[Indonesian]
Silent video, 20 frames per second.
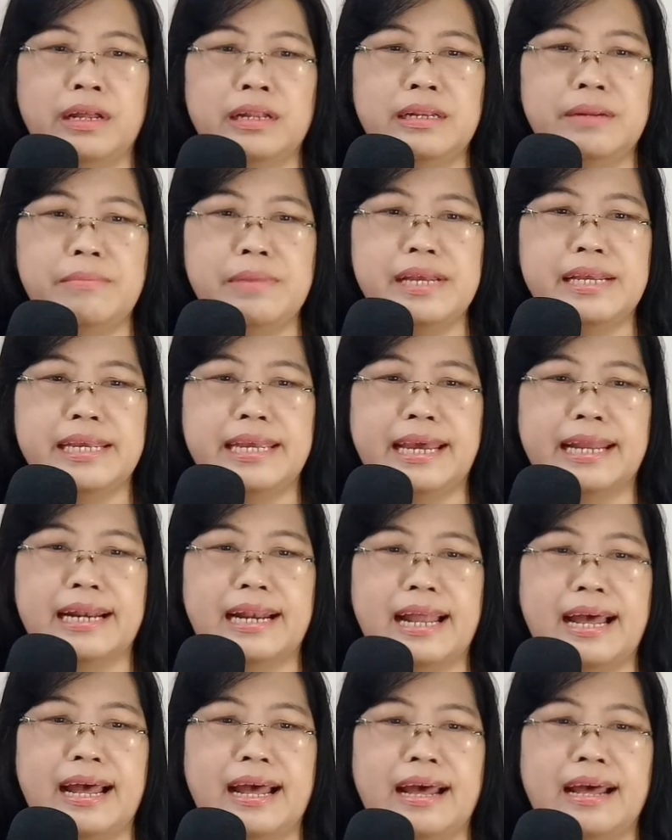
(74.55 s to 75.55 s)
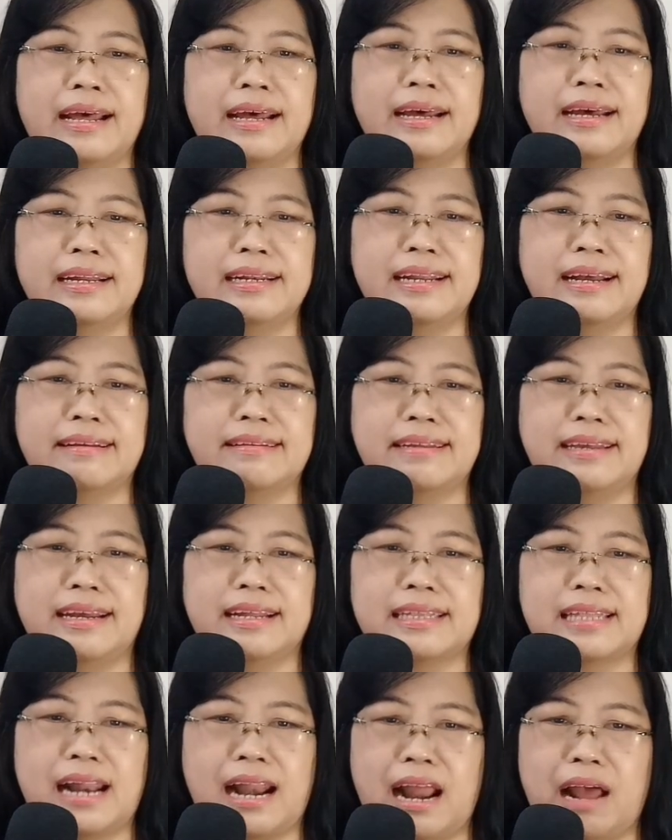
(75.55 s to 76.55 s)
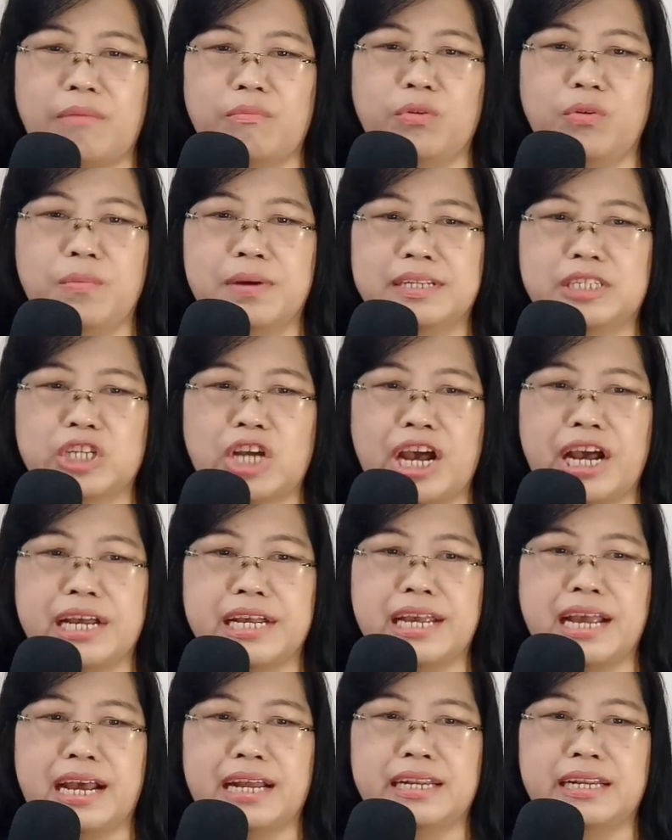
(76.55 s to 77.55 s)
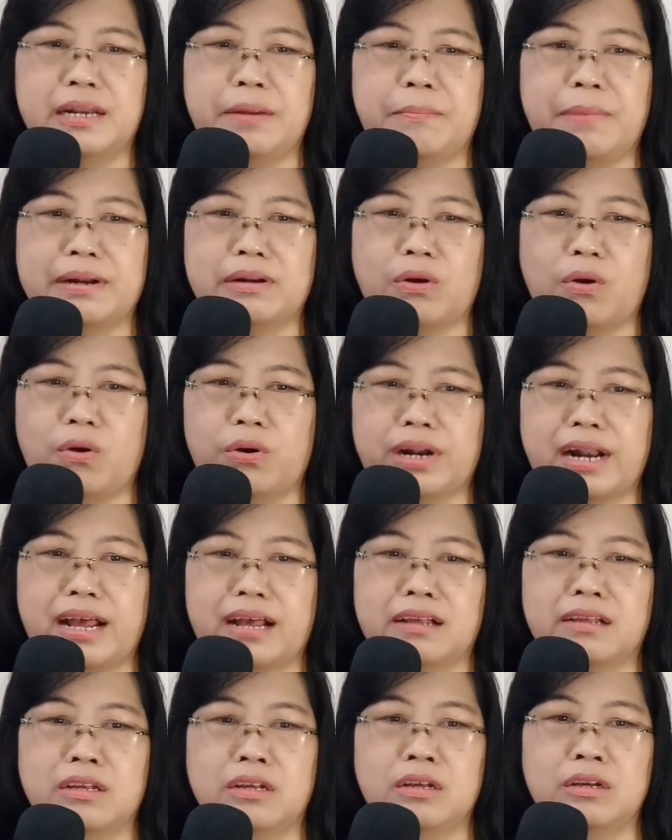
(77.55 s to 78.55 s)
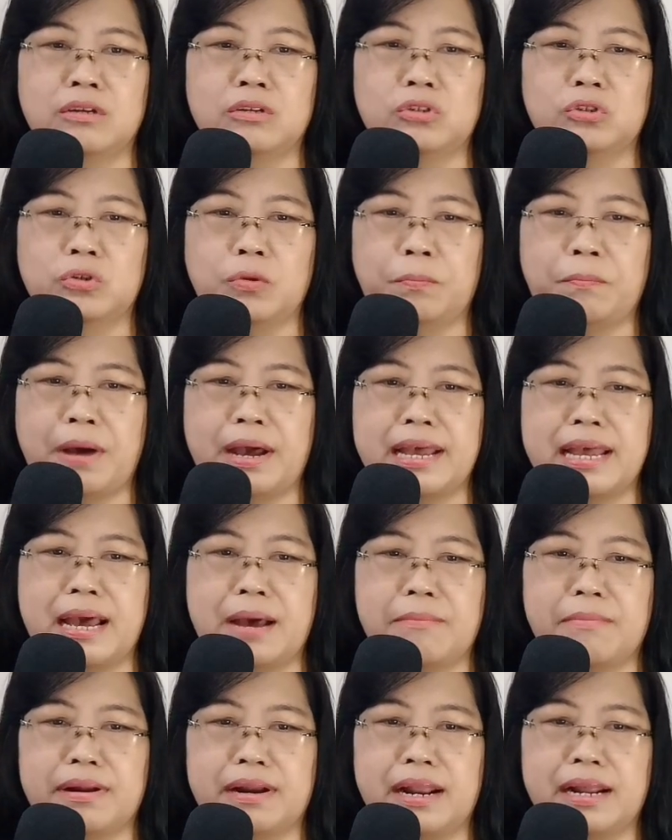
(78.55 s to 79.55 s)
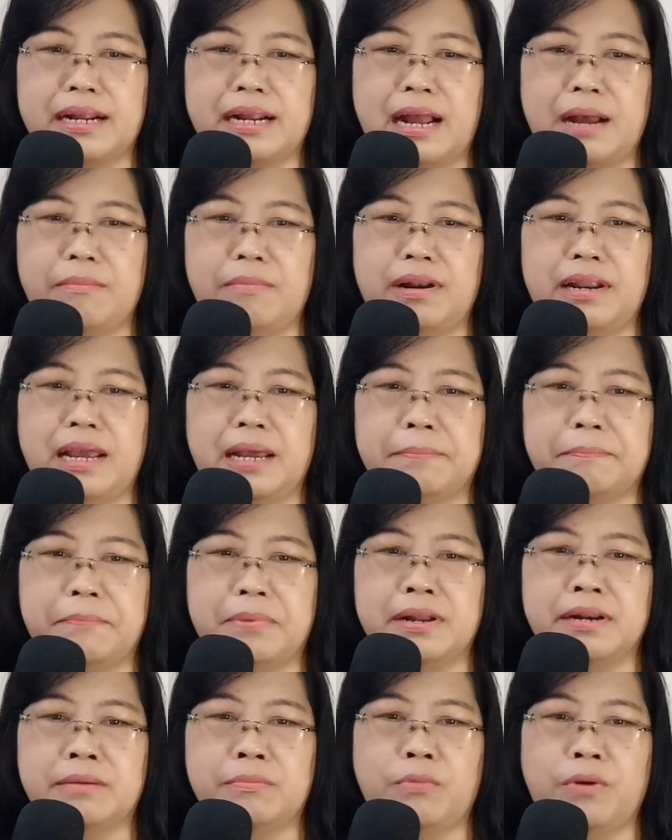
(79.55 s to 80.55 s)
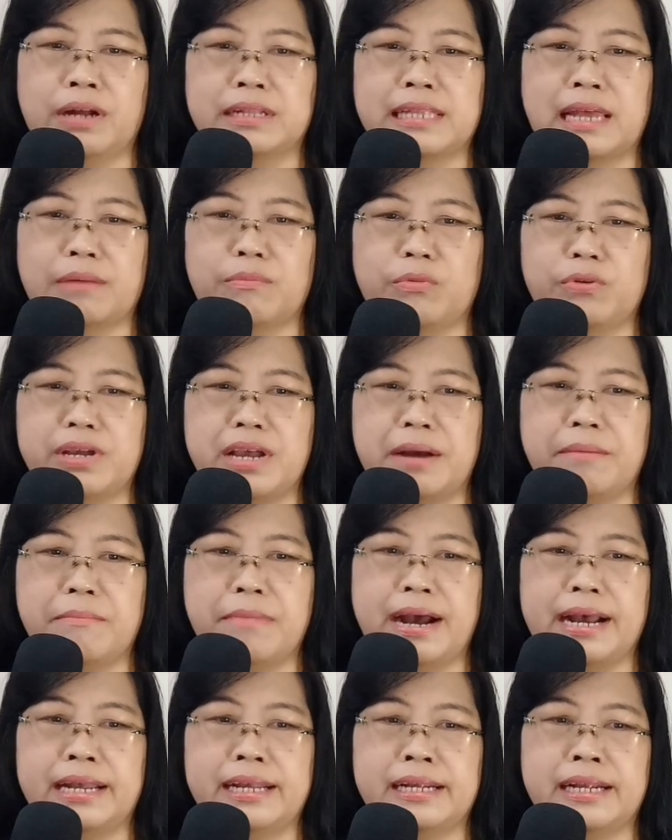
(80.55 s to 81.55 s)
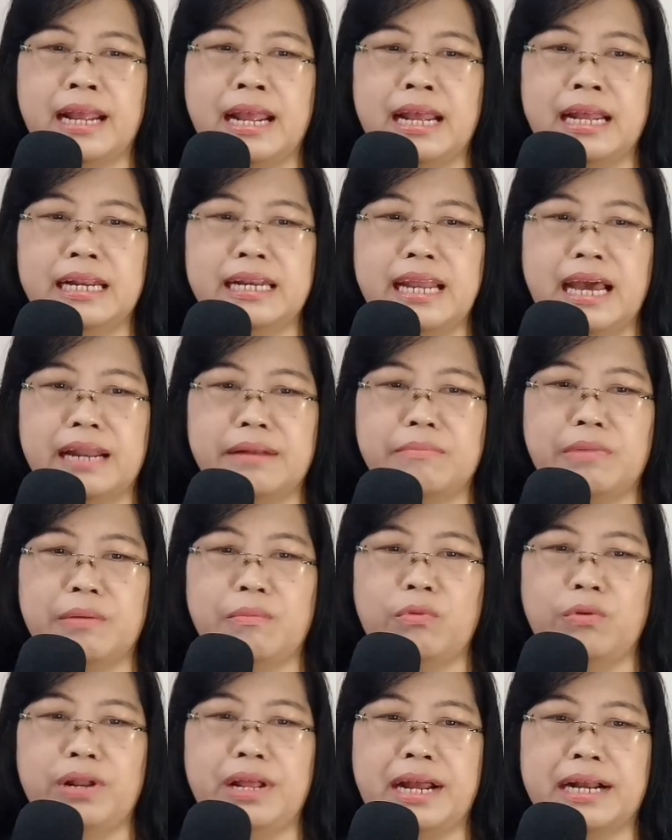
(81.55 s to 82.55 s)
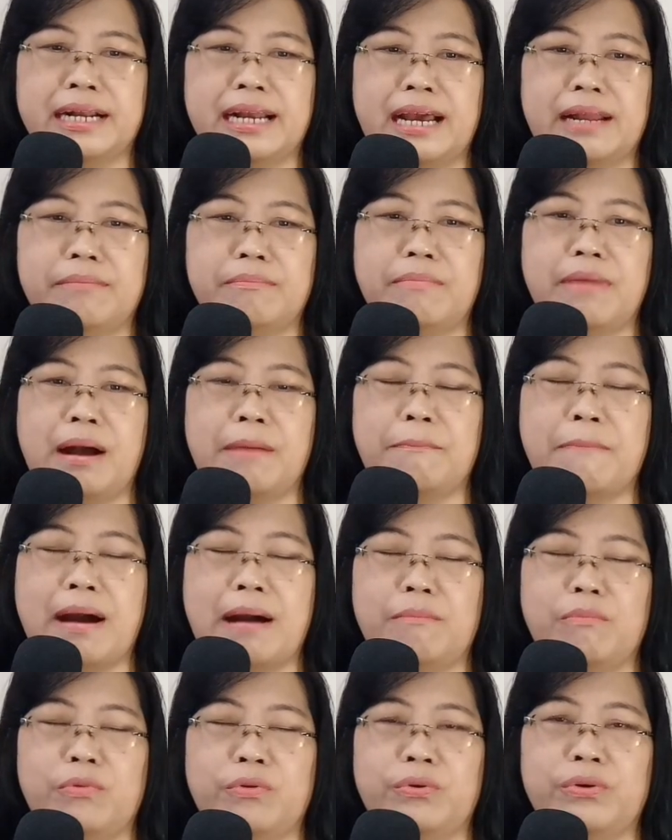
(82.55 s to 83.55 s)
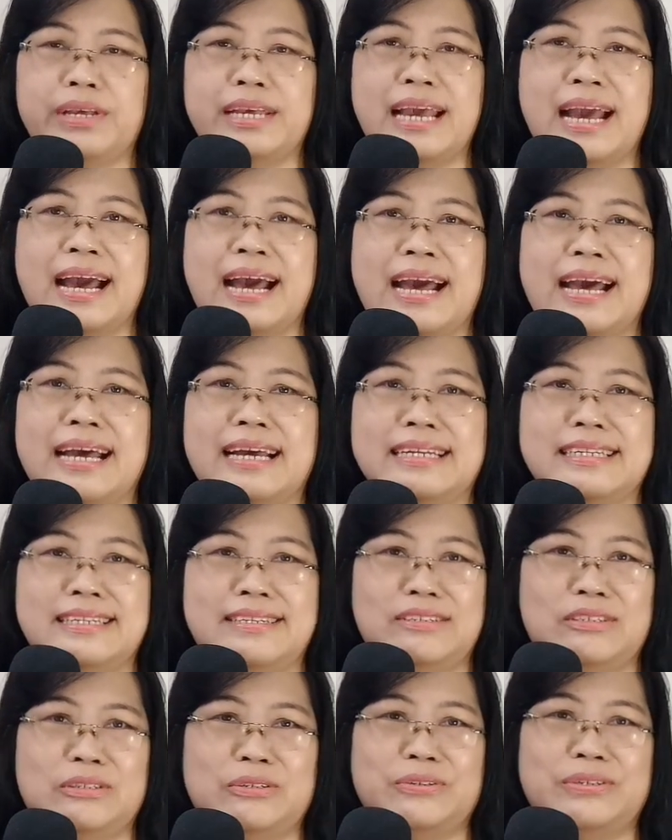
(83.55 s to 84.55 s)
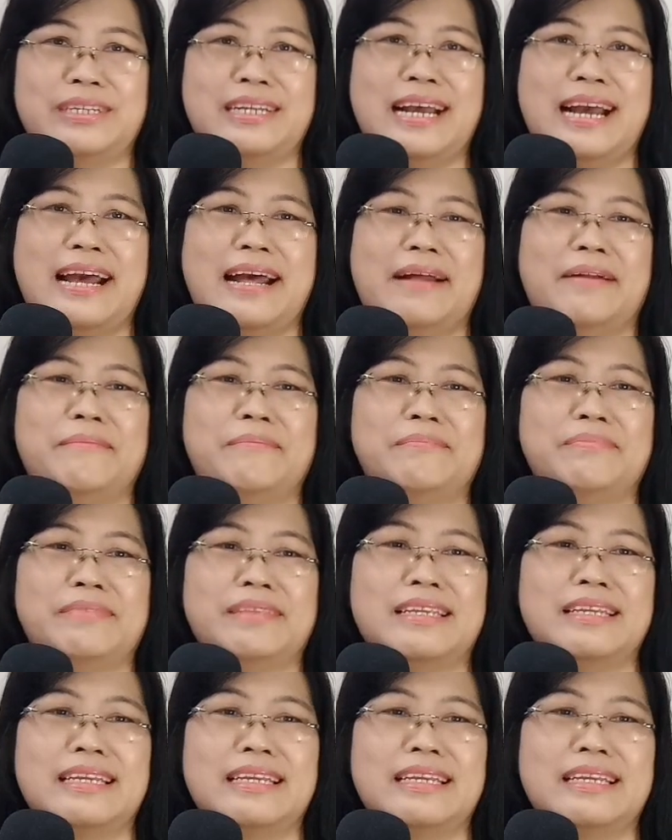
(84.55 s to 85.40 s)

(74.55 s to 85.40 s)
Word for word: Demikianlah hendaknya terangmu bercahaya di depan orang supaya mereka melihat perbuatanmu yang baik dan memuliakan Bapamu yang di surga.